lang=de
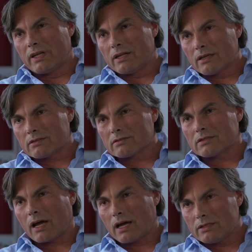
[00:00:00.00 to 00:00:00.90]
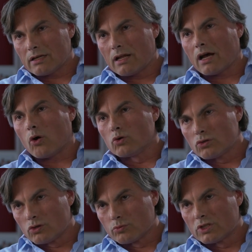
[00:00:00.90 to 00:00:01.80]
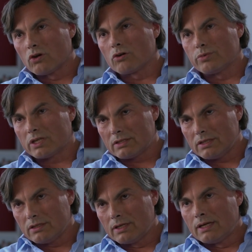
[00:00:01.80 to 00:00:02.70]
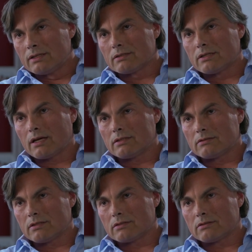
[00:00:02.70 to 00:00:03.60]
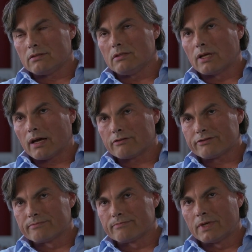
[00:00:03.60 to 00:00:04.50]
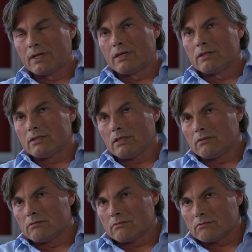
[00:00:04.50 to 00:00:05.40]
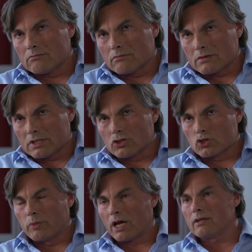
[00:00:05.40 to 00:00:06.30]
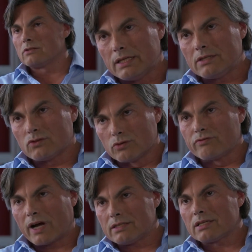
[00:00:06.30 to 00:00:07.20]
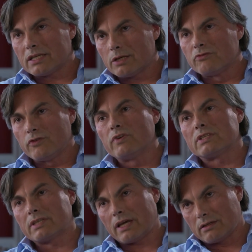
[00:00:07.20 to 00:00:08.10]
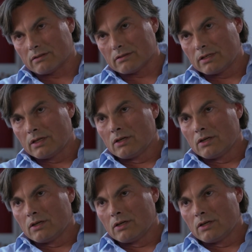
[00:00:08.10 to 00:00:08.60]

Wir nennen das kardiale autonome Neuropathie. Das heißt, dass die Nerven den, den Schmerz nicht so weitergeben, wie wir es kennen.